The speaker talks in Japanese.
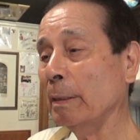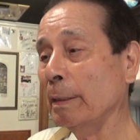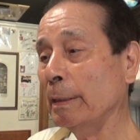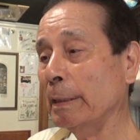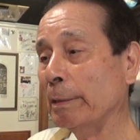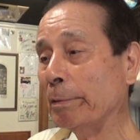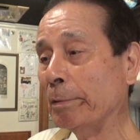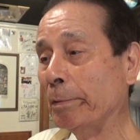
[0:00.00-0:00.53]

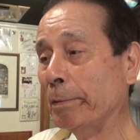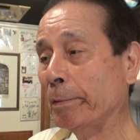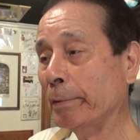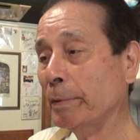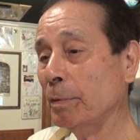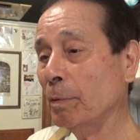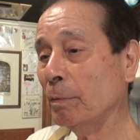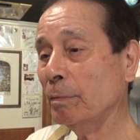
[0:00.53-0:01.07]
あ、あの
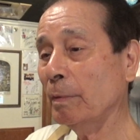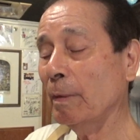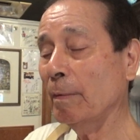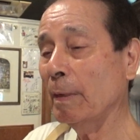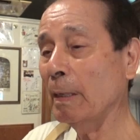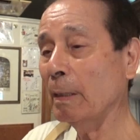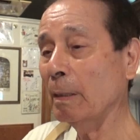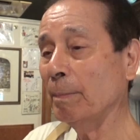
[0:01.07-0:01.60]
記録で
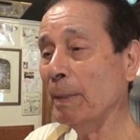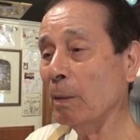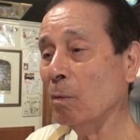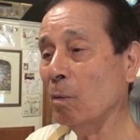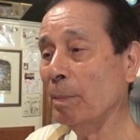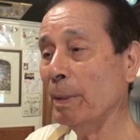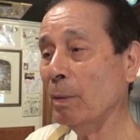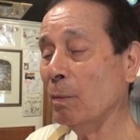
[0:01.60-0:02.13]
は、まあ、
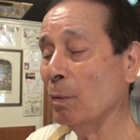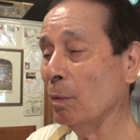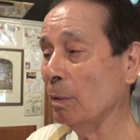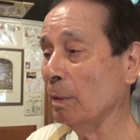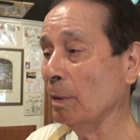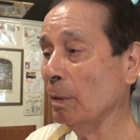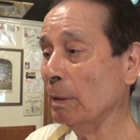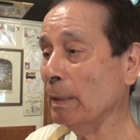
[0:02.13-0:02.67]
神戸港
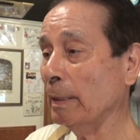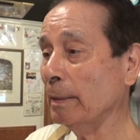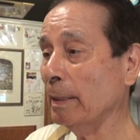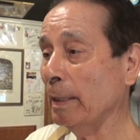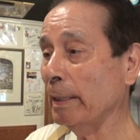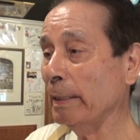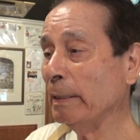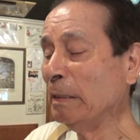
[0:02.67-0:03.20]
にはだい
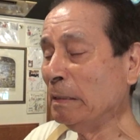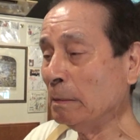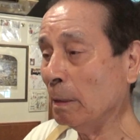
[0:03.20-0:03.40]
たい